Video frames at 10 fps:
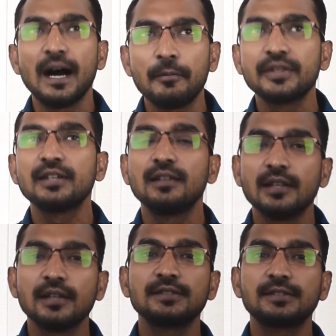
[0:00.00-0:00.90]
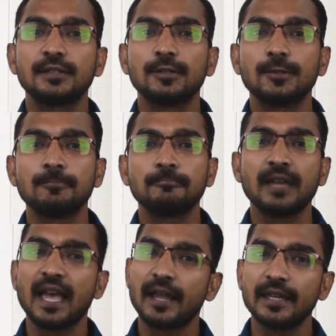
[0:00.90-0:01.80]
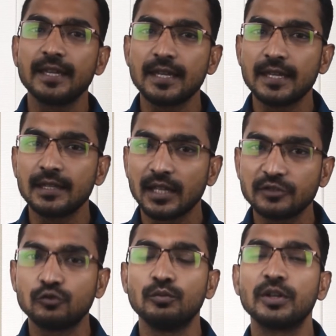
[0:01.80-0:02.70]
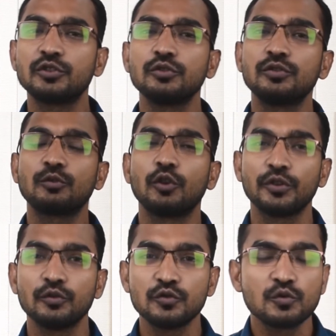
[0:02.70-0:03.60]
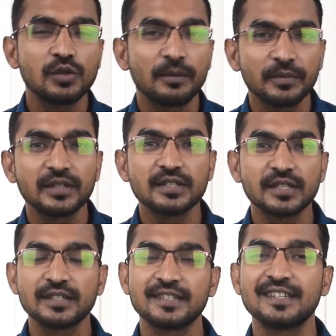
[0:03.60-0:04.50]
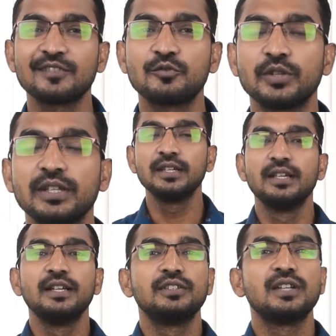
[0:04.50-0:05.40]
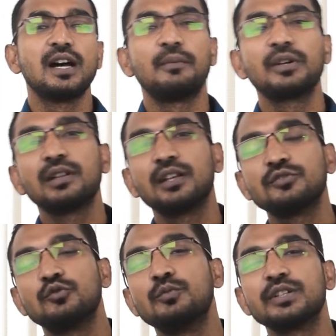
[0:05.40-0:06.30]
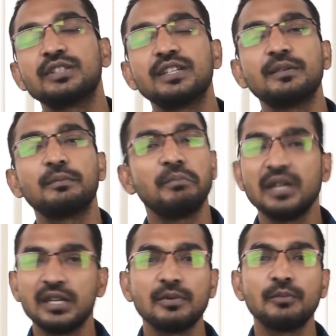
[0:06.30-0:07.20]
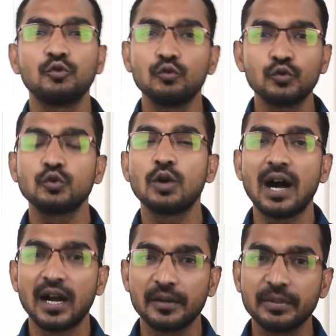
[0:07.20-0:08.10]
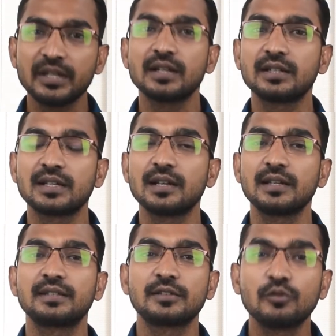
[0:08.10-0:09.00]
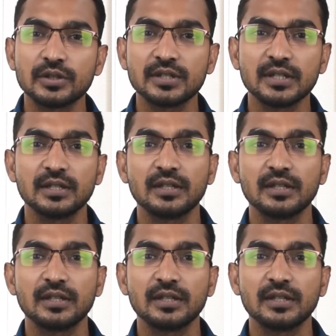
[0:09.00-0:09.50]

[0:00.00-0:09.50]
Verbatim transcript: আমাদের লাস্ট এক এই লাস্ট দু মাসের কথাও যদি আপনাদের সাথে শেয়ার করি যে আমরা লাস্ট দু মাসে মিনিমাম দুশো আরপি কার্ড কালেক্ট করেছি